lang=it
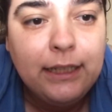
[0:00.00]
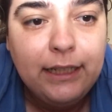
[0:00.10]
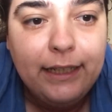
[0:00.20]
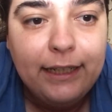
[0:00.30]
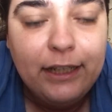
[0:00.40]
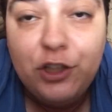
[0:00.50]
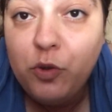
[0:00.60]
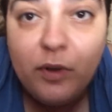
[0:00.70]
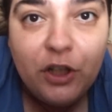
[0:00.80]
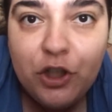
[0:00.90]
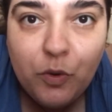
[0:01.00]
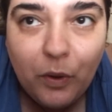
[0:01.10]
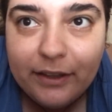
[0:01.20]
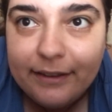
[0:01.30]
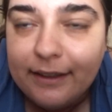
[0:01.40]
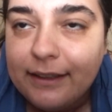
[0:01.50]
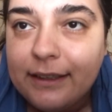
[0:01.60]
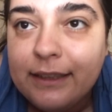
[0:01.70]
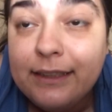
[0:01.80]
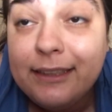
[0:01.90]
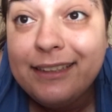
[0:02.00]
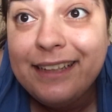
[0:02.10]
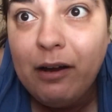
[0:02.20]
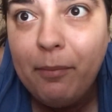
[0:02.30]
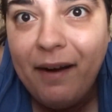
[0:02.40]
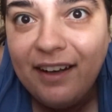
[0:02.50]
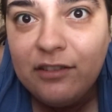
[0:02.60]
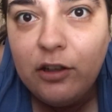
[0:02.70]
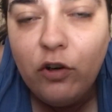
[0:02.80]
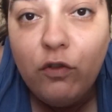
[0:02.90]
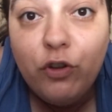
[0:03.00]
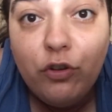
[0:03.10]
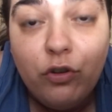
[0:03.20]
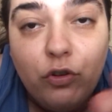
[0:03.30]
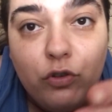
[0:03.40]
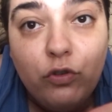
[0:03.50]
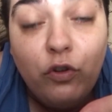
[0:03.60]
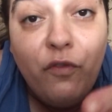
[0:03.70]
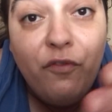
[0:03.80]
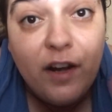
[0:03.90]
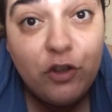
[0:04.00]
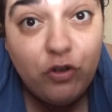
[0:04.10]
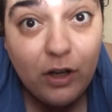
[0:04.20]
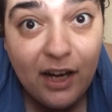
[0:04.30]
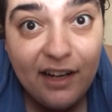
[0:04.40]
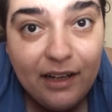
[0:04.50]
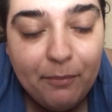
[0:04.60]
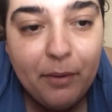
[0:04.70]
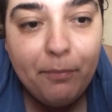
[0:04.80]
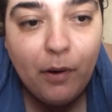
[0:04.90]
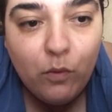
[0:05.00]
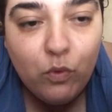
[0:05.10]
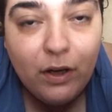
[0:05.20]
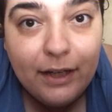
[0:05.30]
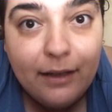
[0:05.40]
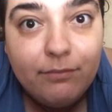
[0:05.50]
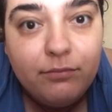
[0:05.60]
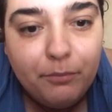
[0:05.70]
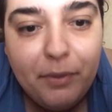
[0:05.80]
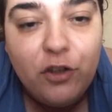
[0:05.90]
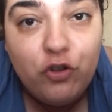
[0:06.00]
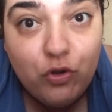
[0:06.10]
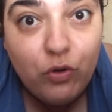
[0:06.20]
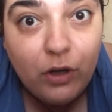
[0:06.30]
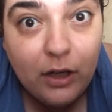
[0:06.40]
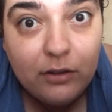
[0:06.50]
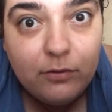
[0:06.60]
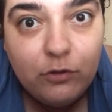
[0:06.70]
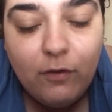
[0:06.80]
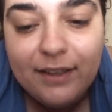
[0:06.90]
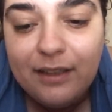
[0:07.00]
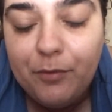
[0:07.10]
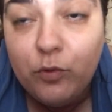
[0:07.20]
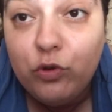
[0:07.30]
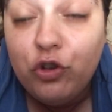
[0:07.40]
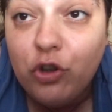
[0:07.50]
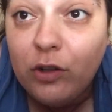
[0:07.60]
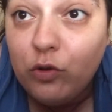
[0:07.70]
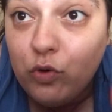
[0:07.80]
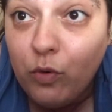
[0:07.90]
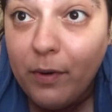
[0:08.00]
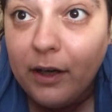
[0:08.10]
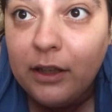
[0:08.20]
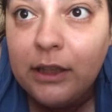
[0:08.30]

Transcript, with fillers: e 50 e 50 e da una parte lo vogliono non far giocare per paura che peggiora 90 minuti giocando sopra